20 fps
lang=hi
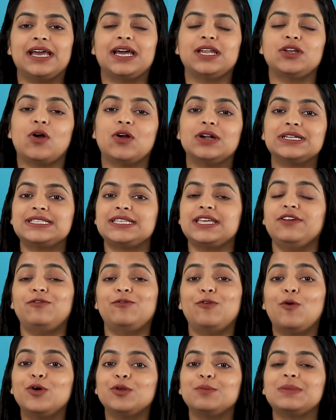या नॉट सी
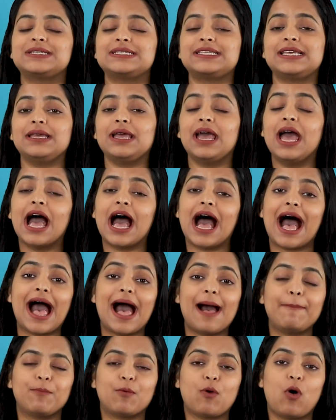फोर में से
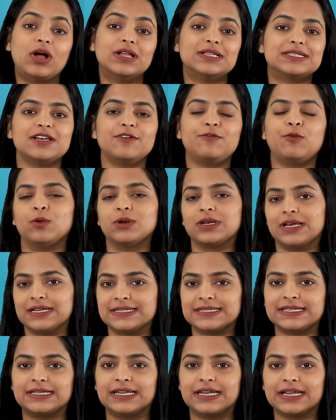आप कौन सा फ़ोन
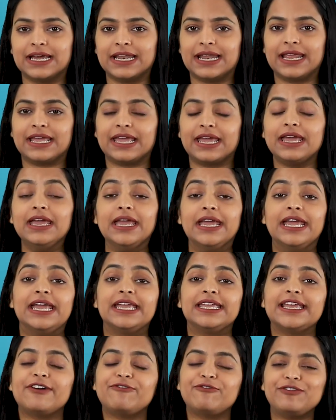कंसिडर करेंगे
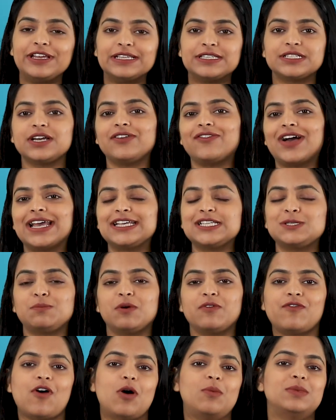या फीचर वाइज
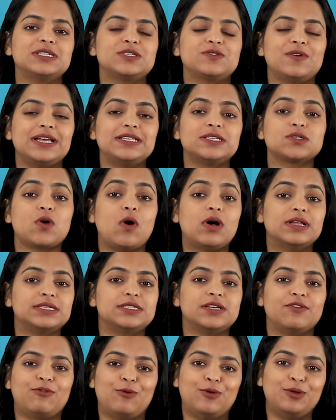परफॉर्मेंस वाइज कौन
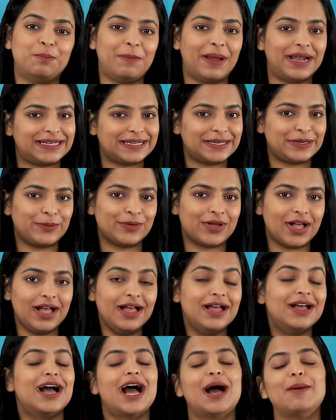सा फ़ोन बेटर होगा
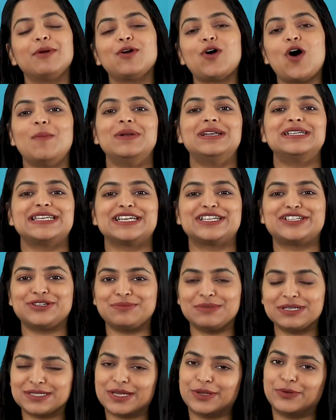हमें कमेंट सेक्शन
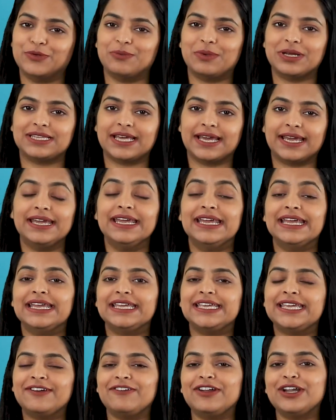में ज़रूर बताएं
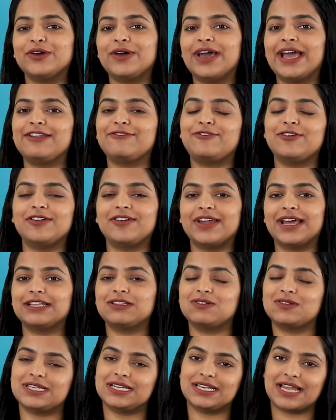ये वीडियो हेल्पफुल रहे
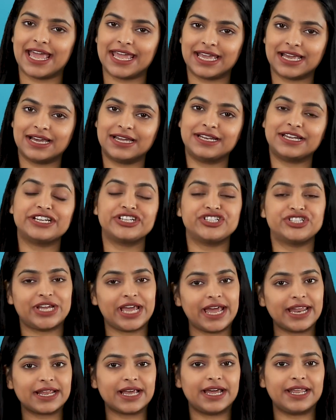तो उसे लाइक करें
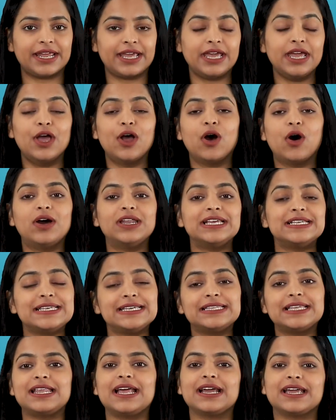शेयर करें और इसी
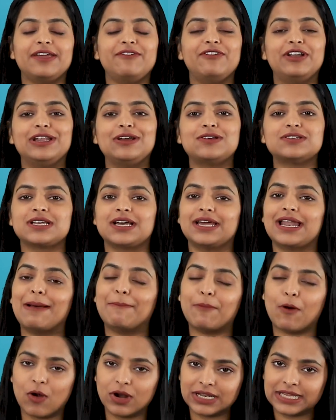तरह के वीडियोज़ अगर
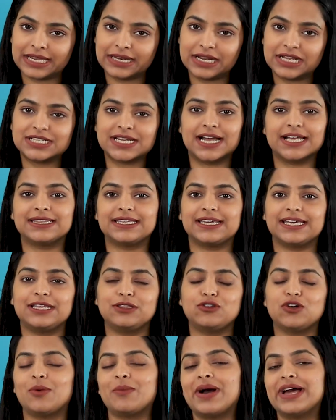आप और देखना चाहते हैं
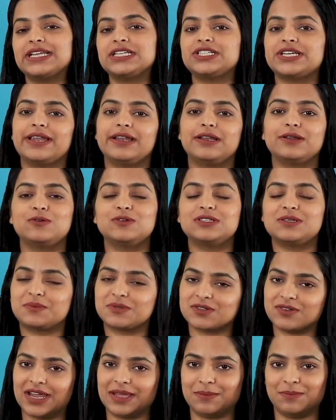तो हमारे चैनल को
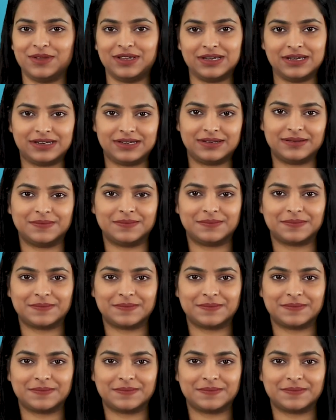सब्सक्राइब भी करें